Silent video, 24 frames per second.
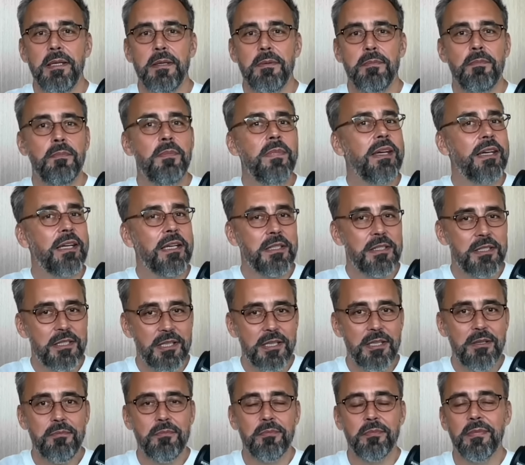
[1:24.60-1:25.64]
мы
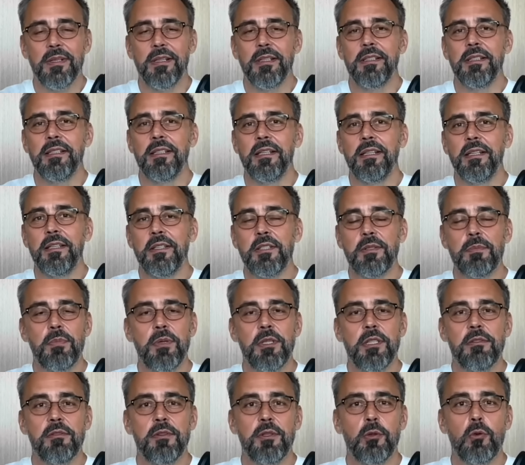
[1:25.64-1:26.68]
хотим э,
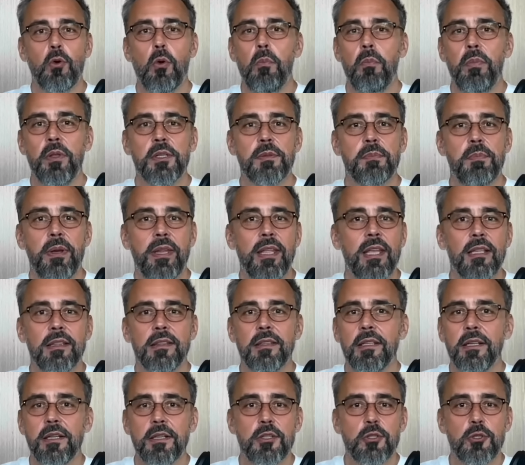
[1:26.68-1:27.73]
испытывать комплекс
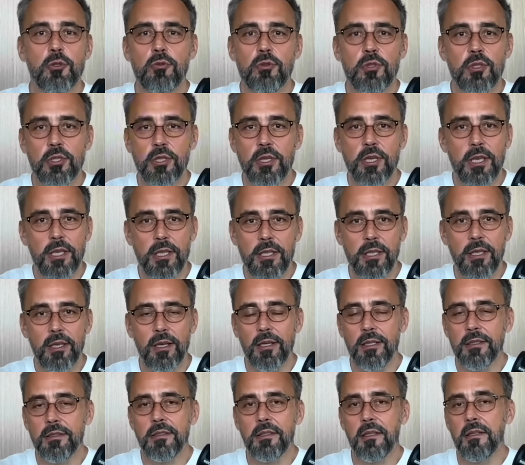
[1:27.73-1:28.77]
приятных ощущений
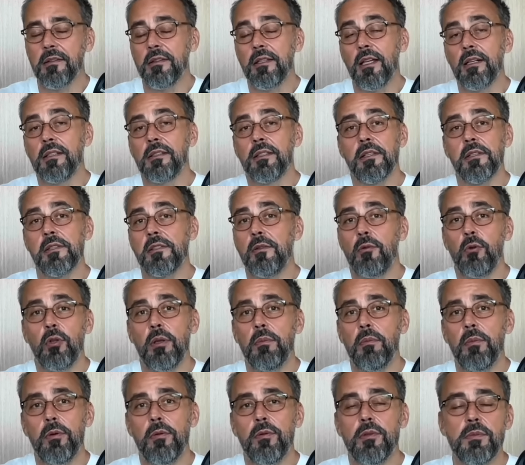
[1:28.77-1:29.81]
от контакта с
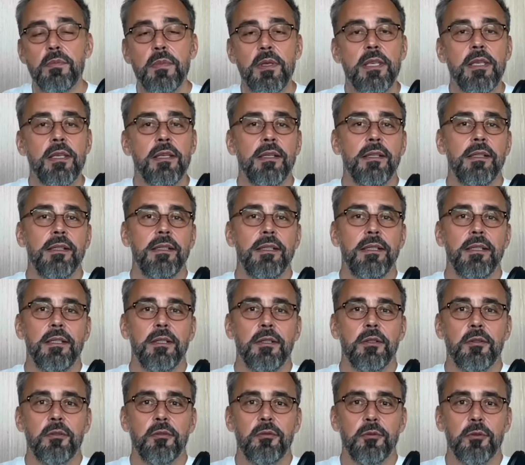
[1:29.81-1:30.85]
другими людьми,
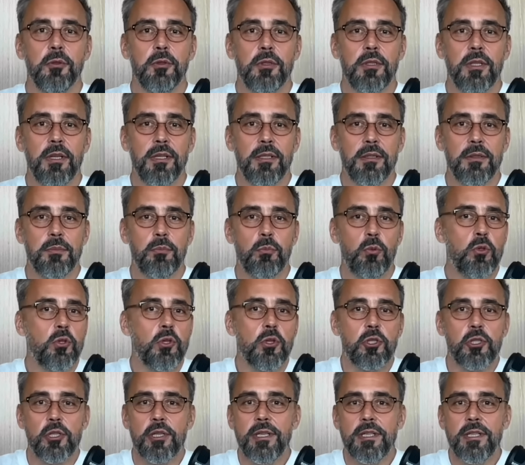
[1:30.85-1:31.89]
вот, от
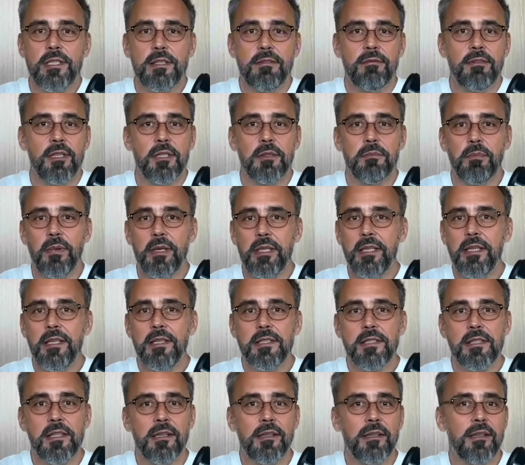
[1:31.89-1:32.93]
путешествий, от
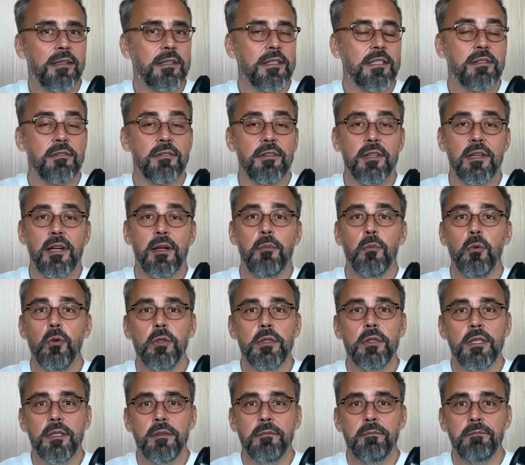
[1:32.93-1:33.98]
поездок, от своей
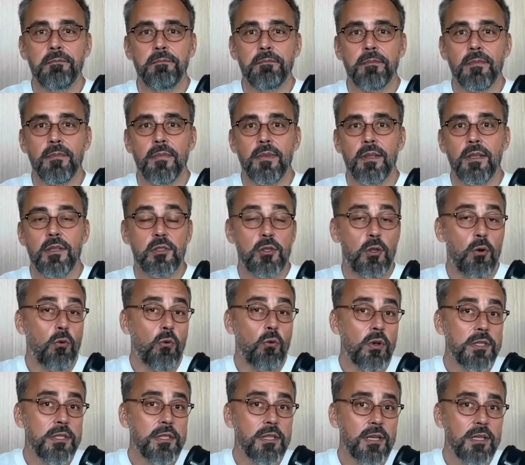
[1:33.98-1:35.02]
работы. С
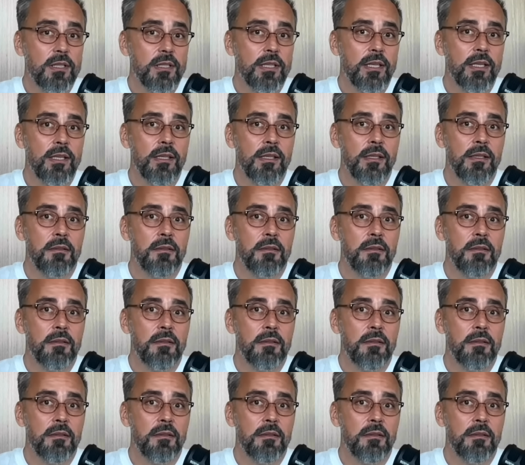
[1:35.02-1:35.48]
другой стороны,